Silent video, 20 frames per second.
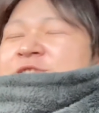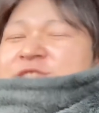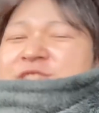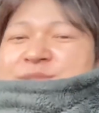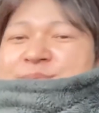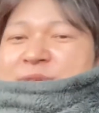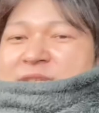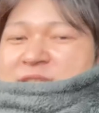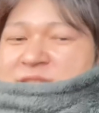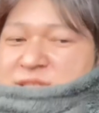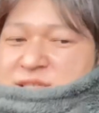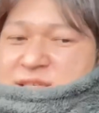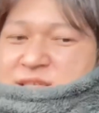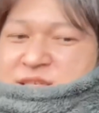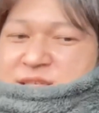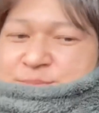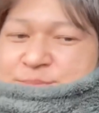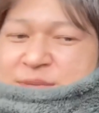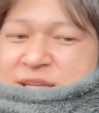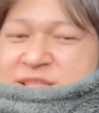時までね、
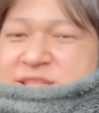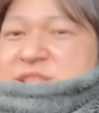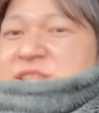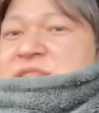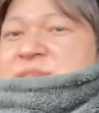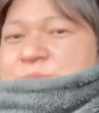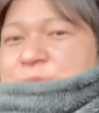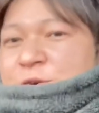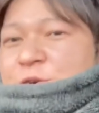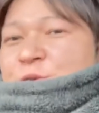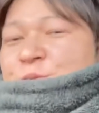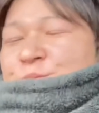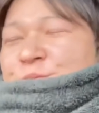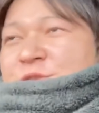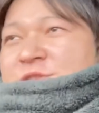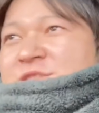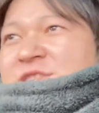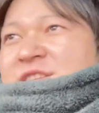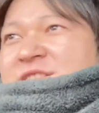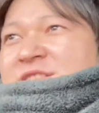待ってても
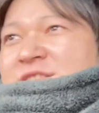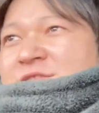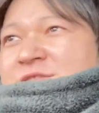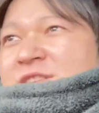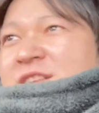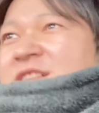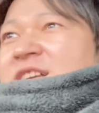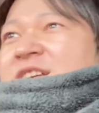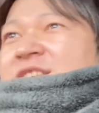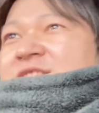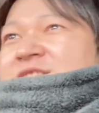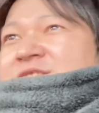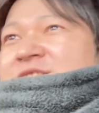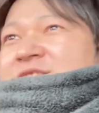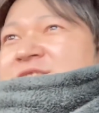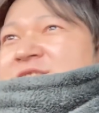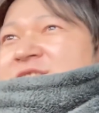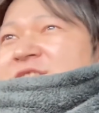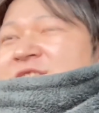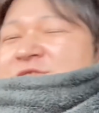持ってきてくれない
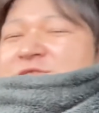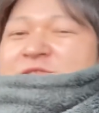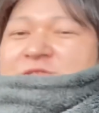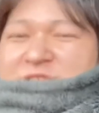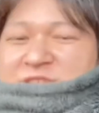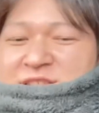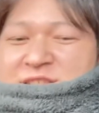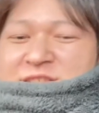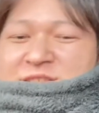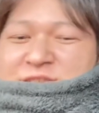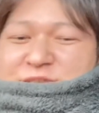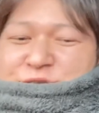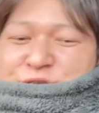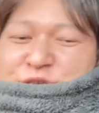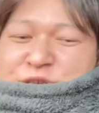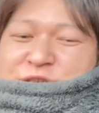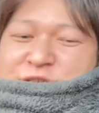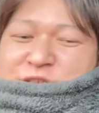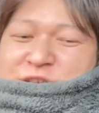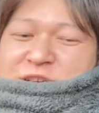んですよね。
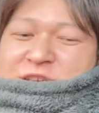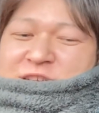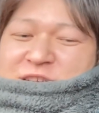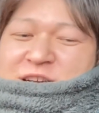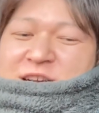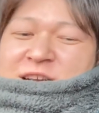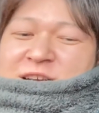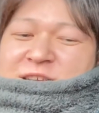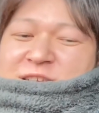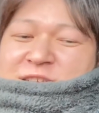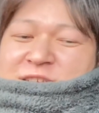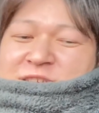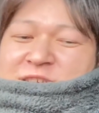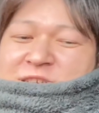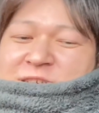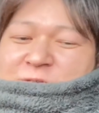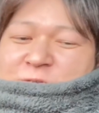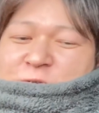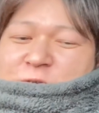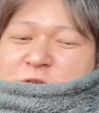だか
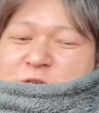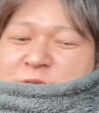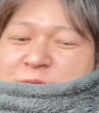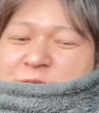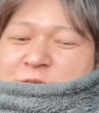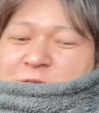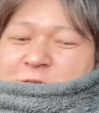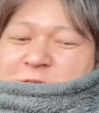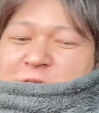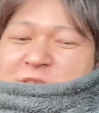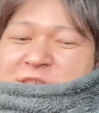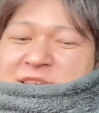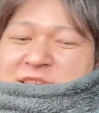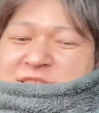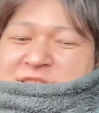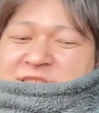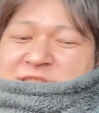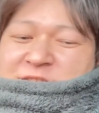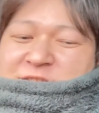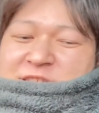ら、子供を寝
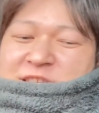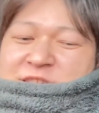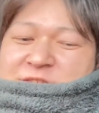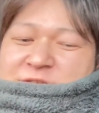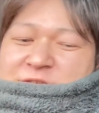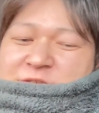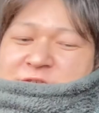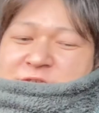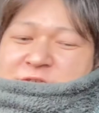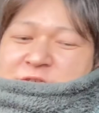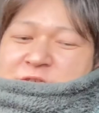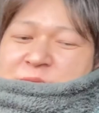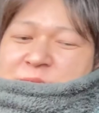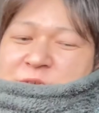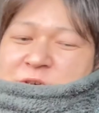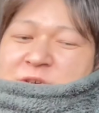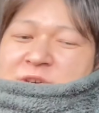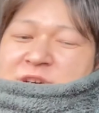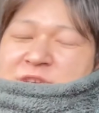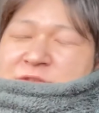かしつけるの
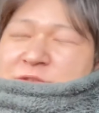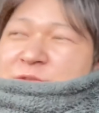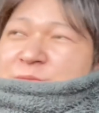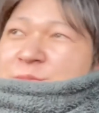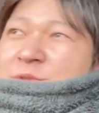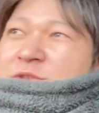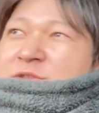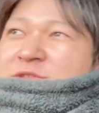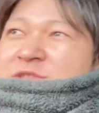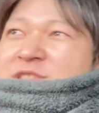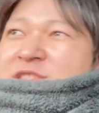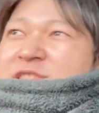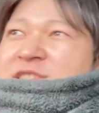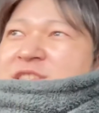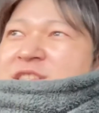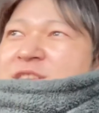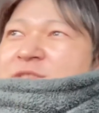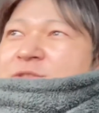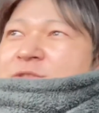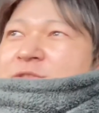も、僕んち
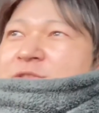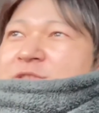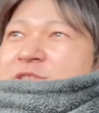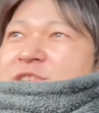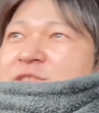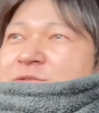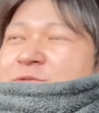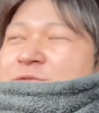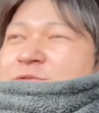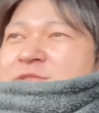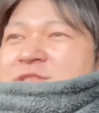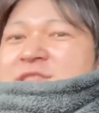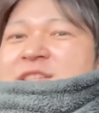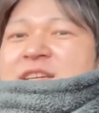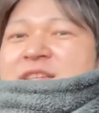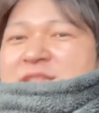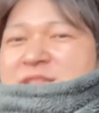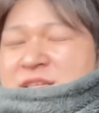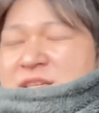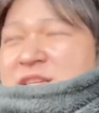インターホン結構うっ
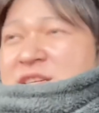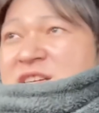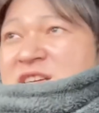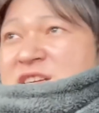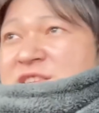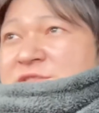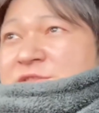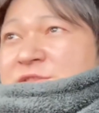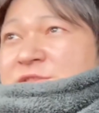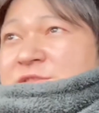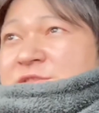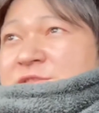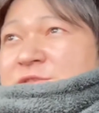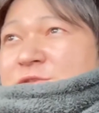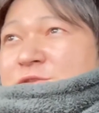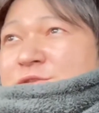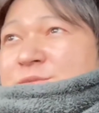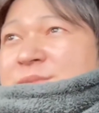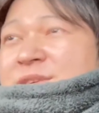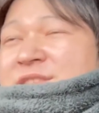さいんで、子
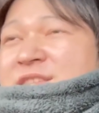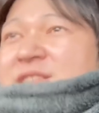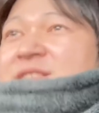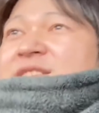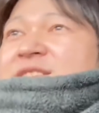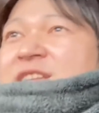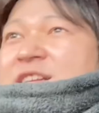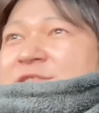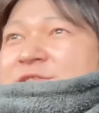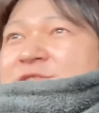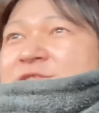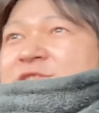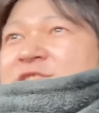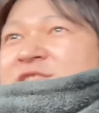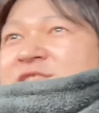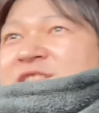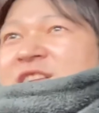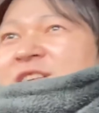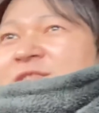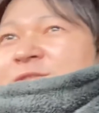供が寝てたらその
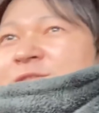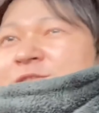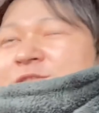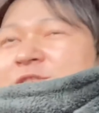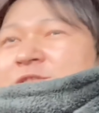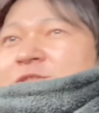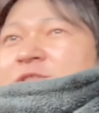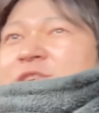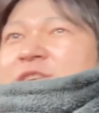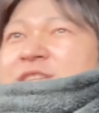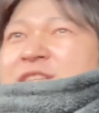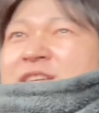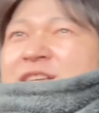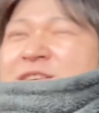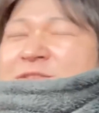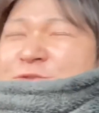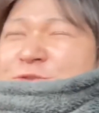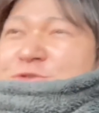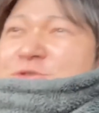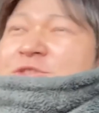インターホンの声で、
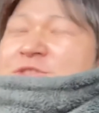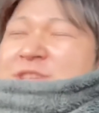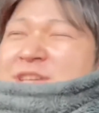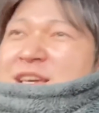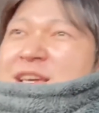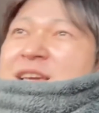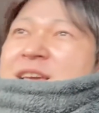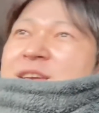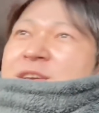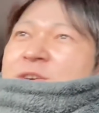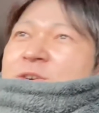音で